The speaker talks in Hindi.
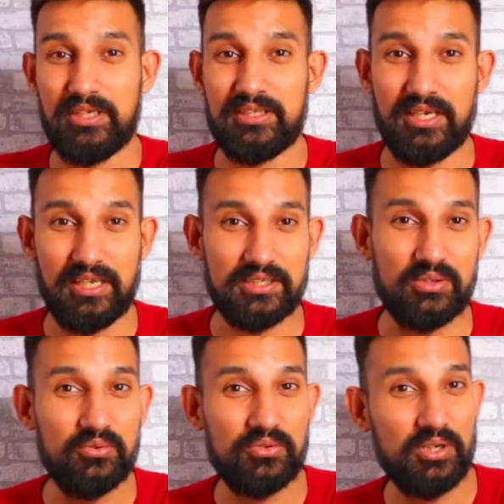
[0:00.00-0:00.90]
के तरीके से
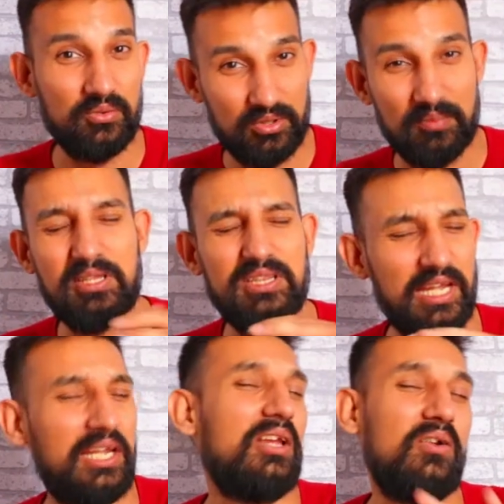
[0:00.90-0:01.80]
कुछ ना कुछ हमें
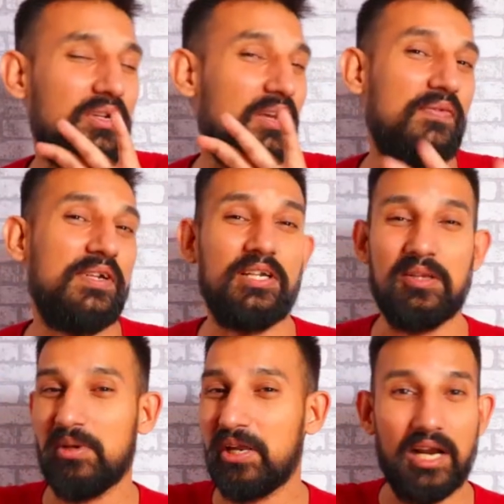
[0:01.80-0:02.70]
देखने को डेफिनेटली
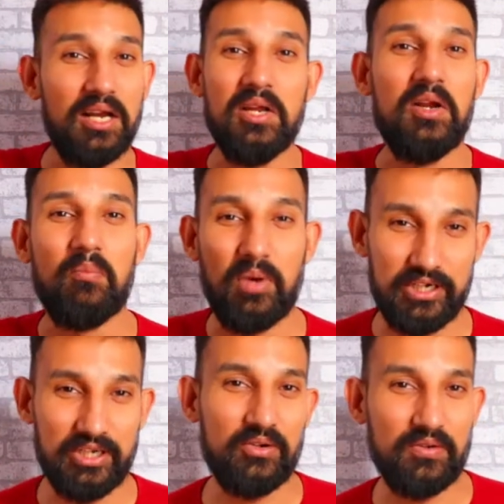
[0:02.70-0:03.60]
मिलेगा
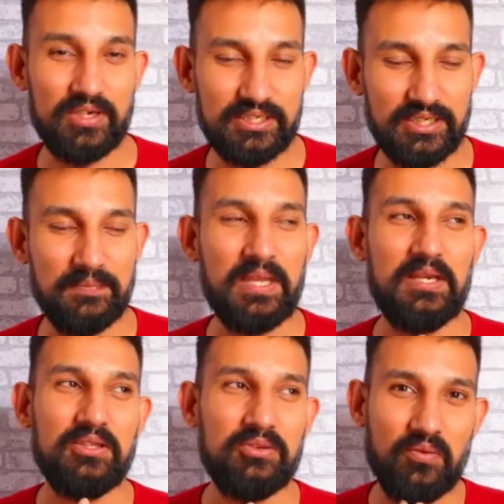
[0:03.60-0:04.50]
मल्टी यूनिवर्स से
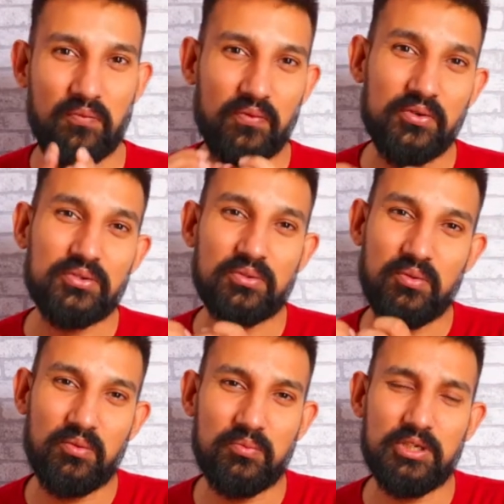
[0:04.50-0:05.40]
तो उस
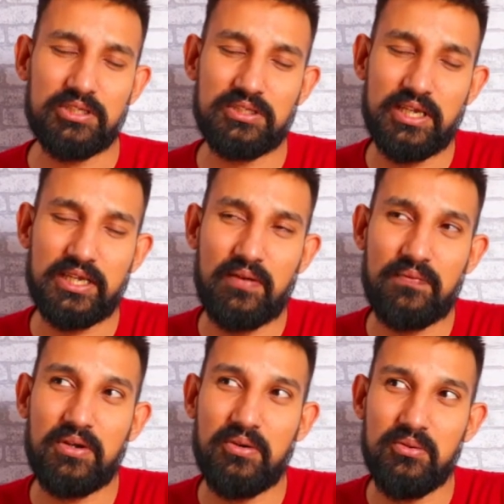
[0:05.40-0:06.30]
उम्मीद से या
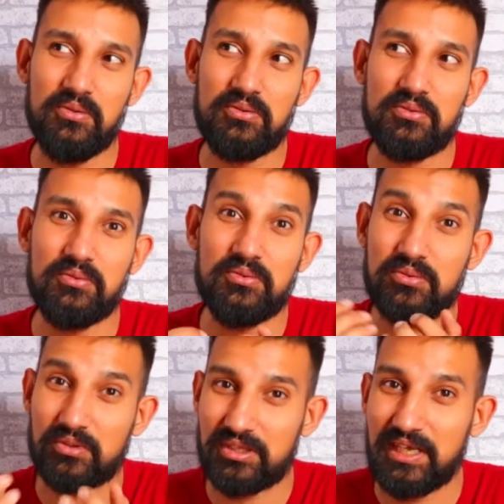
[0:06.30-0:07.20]
फिर उस
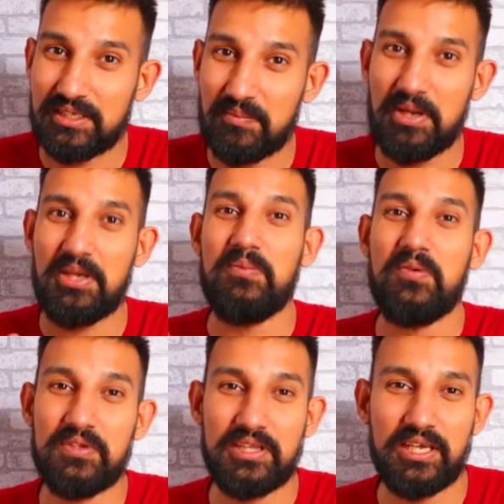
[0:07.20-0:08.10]
उत्सुकता से मैंने ये
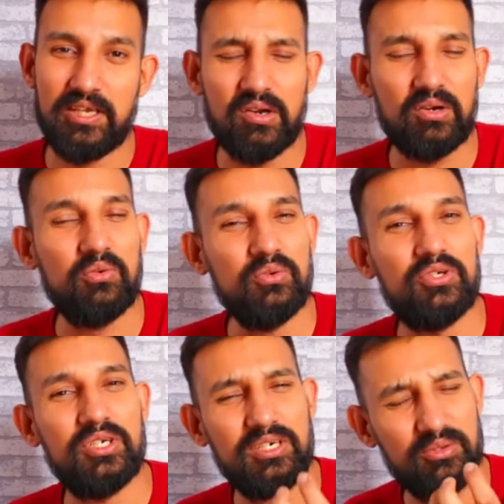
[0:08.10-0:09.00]
मूवी देखी और
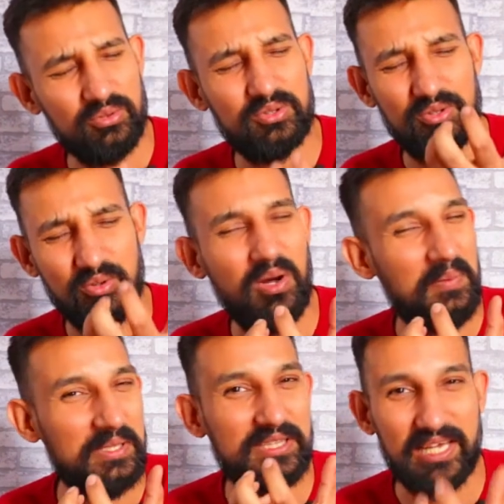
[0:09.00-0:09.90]
कुछ कुछ तो
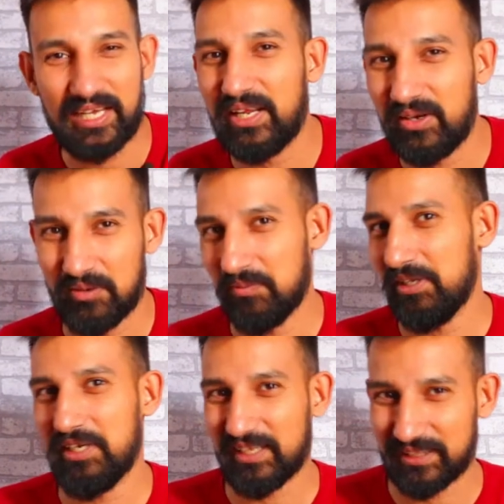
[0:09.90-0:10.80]
हमें देखने को
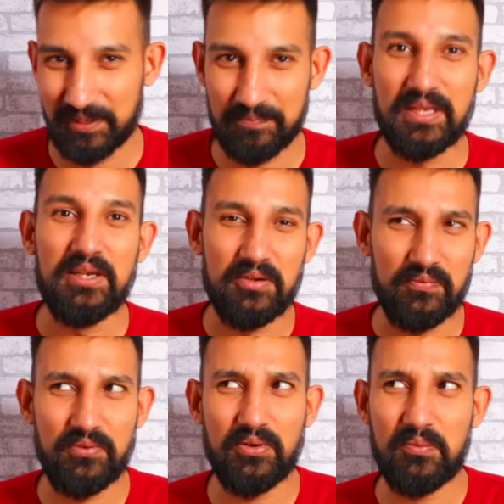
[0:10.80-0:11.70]
मिल जाता है
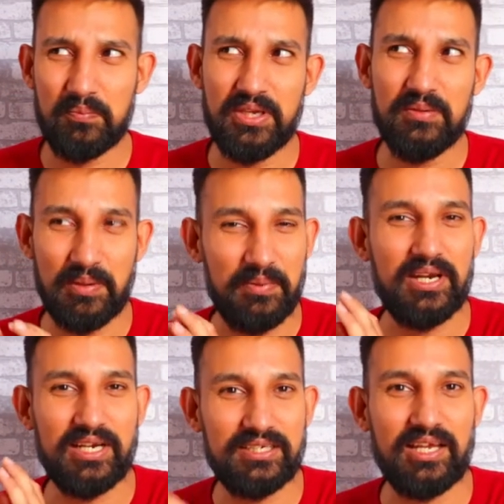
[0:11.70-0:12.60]
वो भी हमें
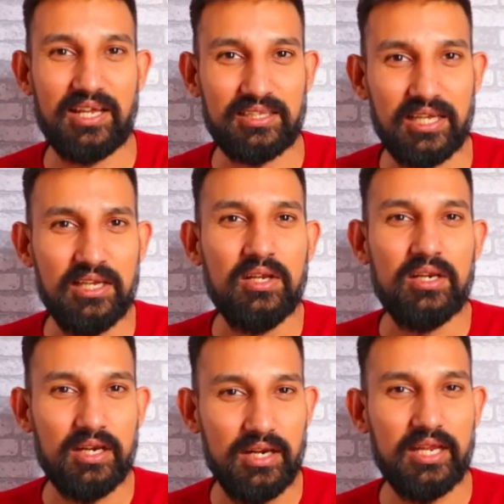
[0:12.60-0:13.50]
अच्छा लगता है
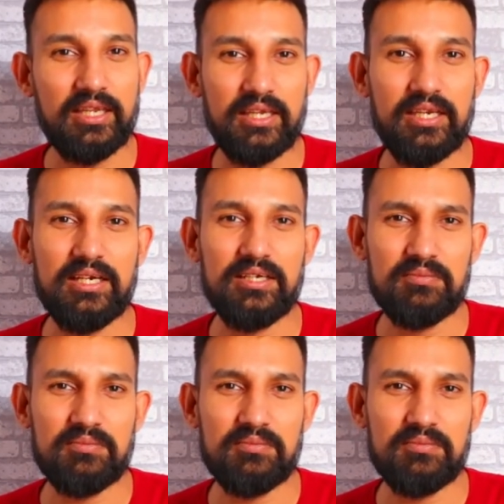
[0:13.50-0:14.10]
लेकिन